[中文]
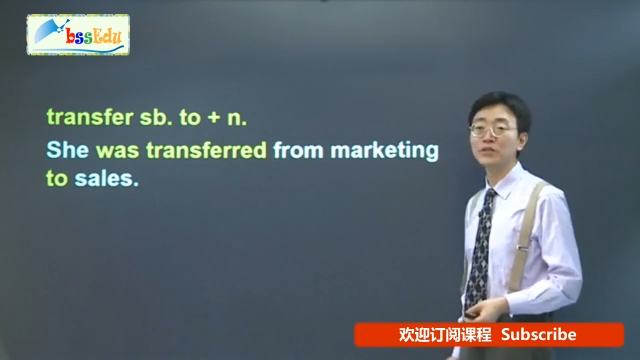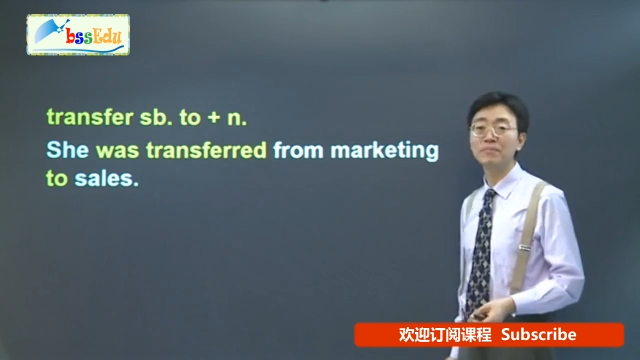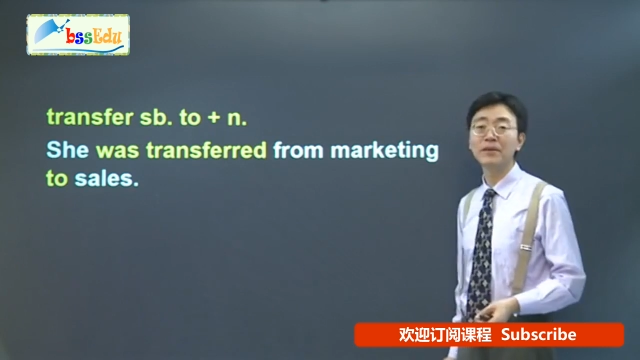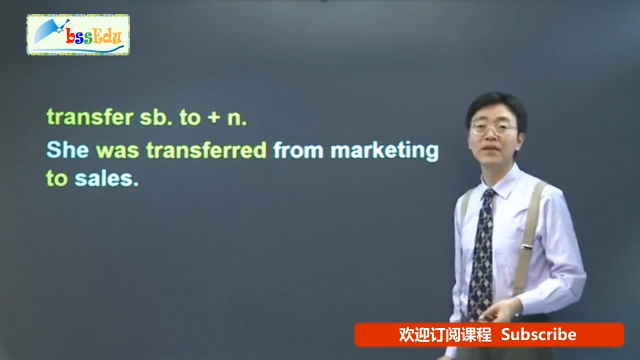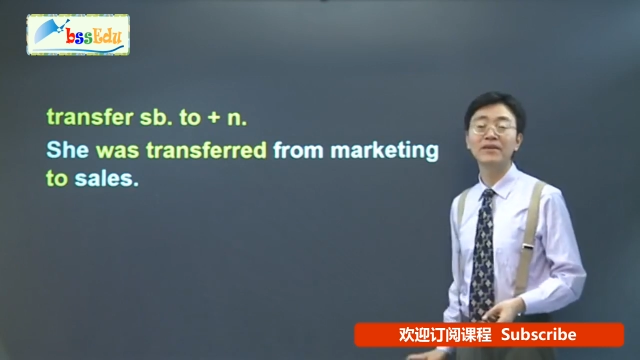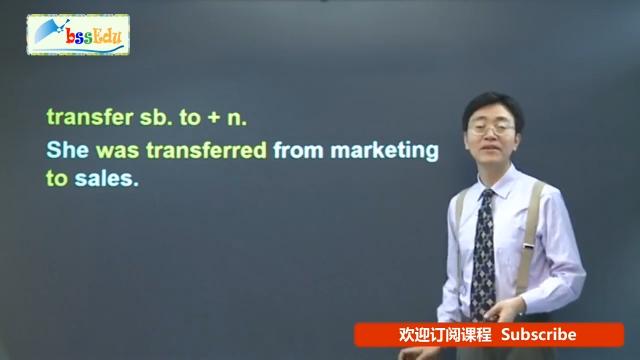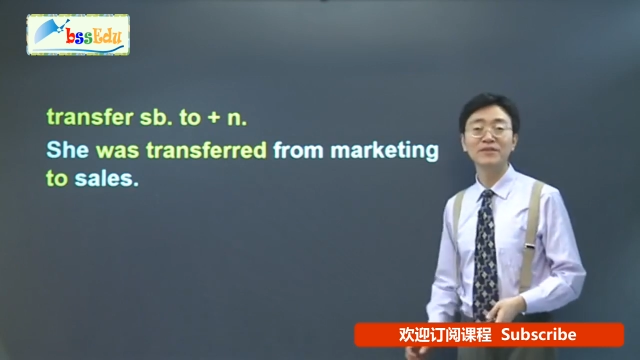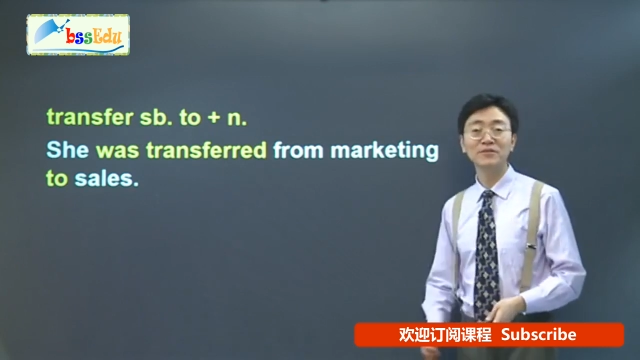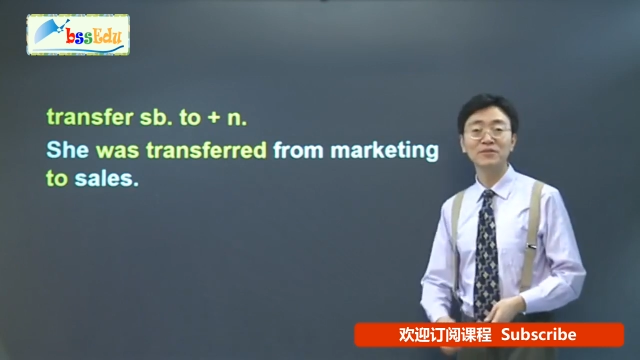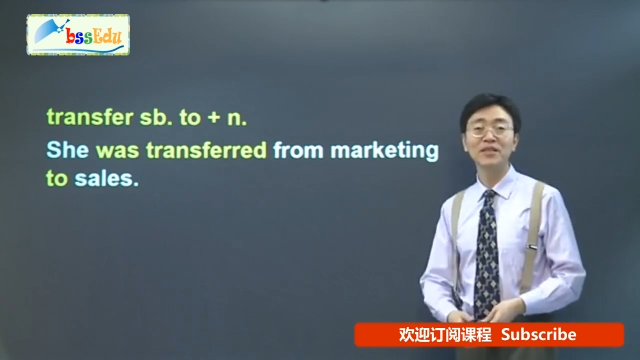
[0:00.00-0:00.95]
是被
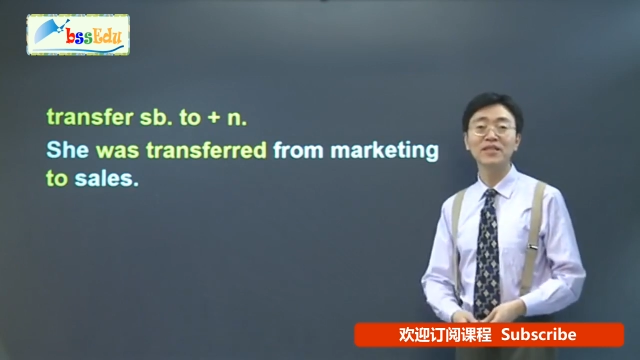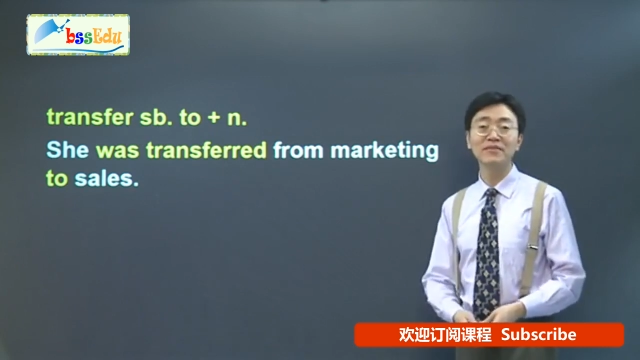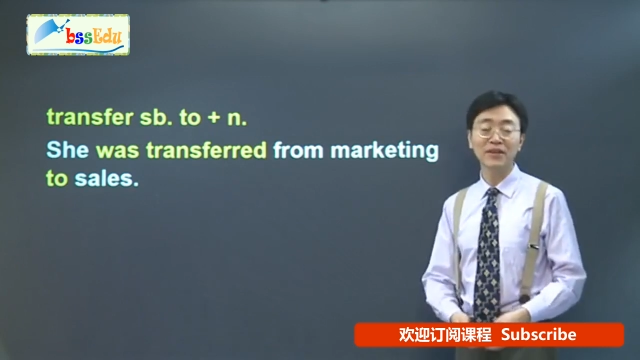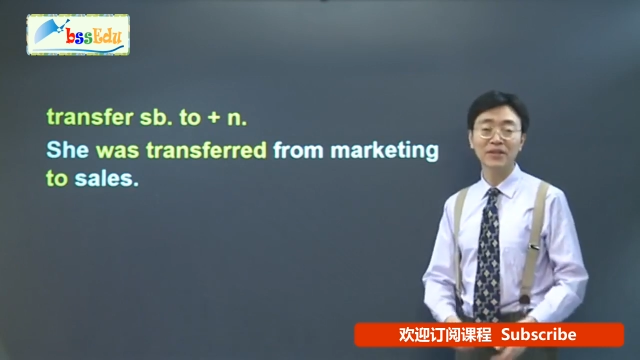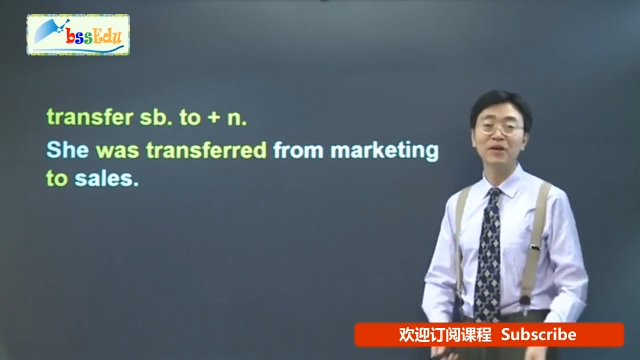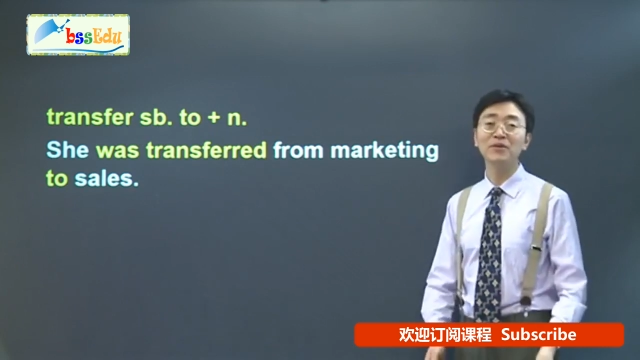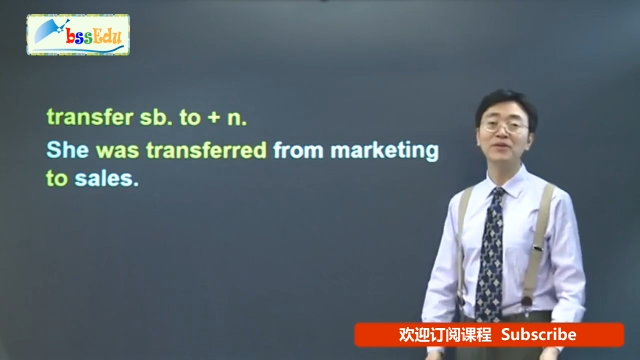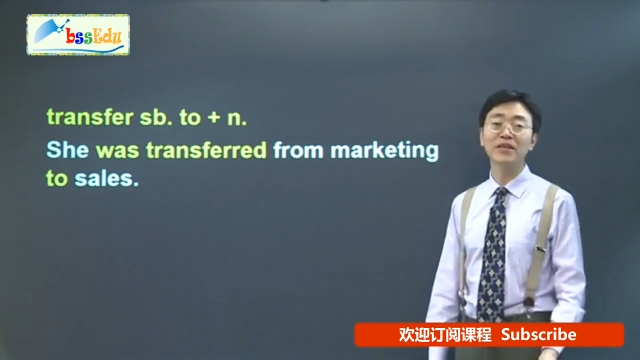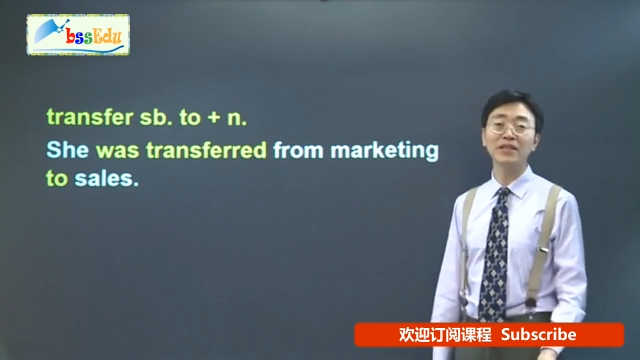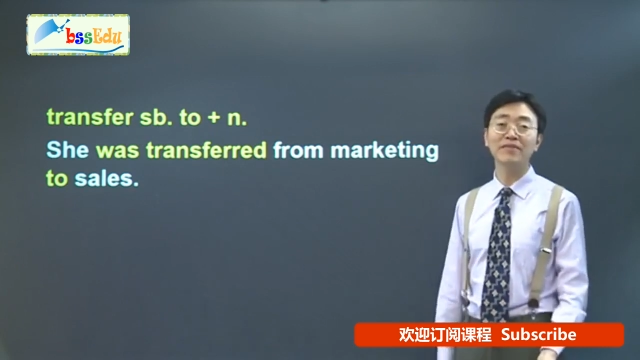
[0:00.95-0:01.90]
从这个地方调
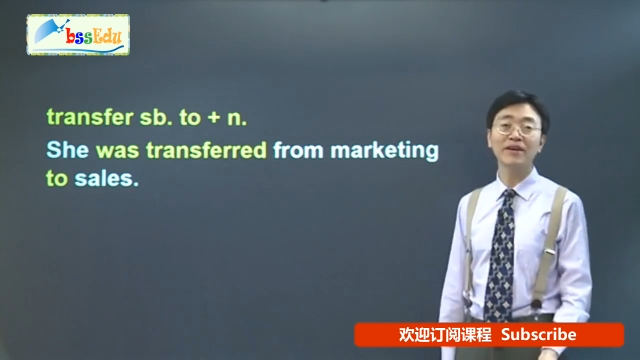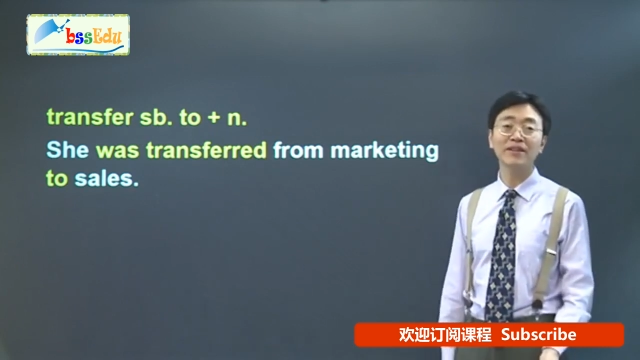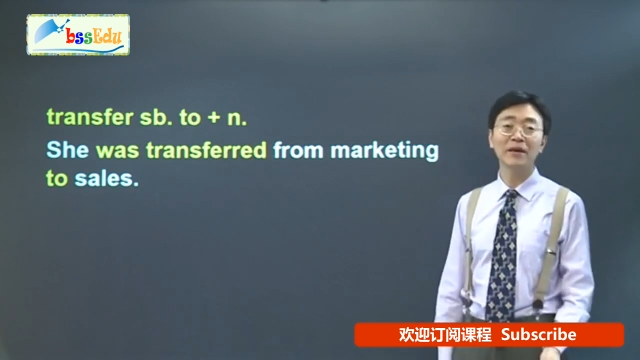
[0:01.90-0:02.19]
到那个地方。